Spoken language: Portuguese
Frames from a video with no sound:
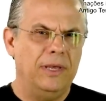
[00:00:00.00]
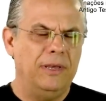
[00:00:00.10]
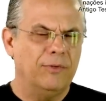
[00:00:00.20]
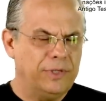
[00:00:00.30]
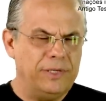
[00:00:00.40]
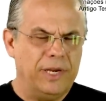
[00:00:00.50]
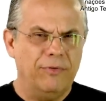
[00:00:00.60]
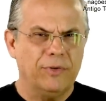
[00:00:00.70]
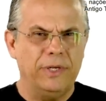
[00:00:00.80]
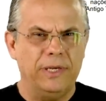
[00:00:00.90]
E você
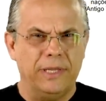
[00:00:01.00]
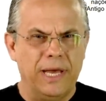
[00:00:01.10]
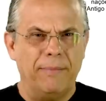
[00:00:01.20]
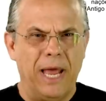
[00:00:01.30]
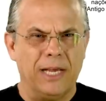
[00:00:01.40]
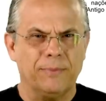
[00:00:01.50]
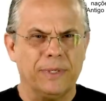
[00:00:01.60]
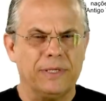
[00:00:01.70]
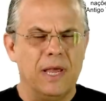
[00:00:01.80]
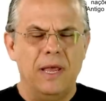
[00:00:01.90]
escreveu o seguinte, abre
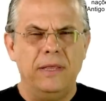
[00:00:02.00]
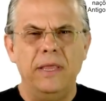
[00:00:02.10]
aspas,